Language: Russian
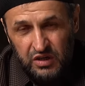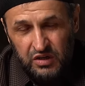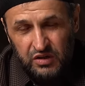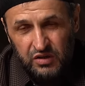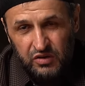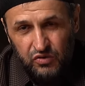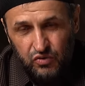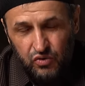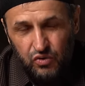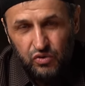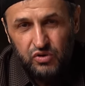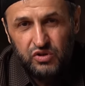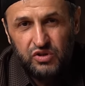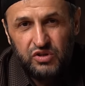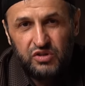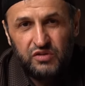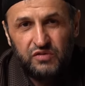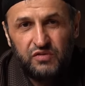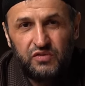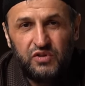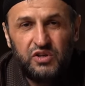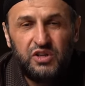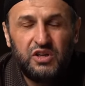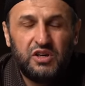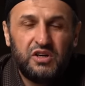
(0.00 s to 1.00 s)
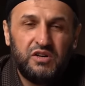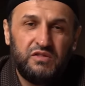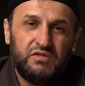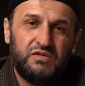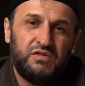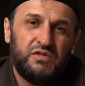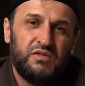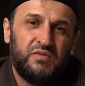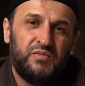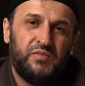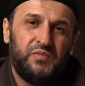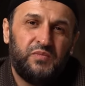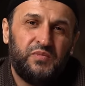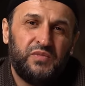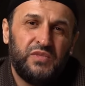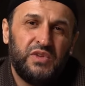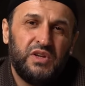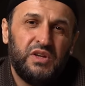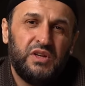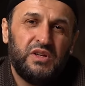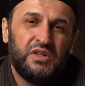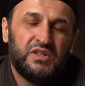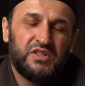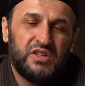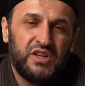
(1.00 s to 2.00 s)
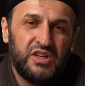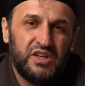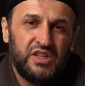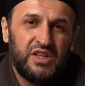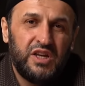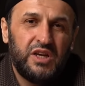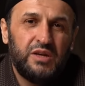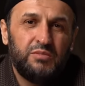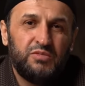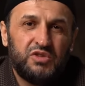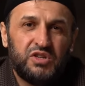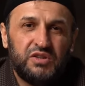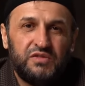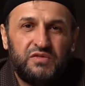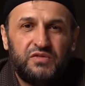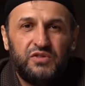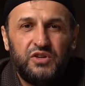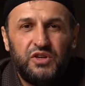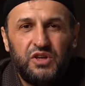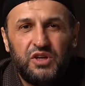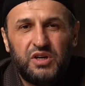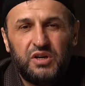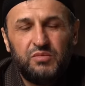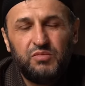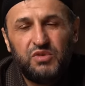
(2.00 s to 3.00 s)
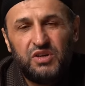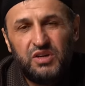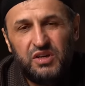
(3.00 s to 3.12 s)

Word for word: горсти фиников, заедаемся финиками.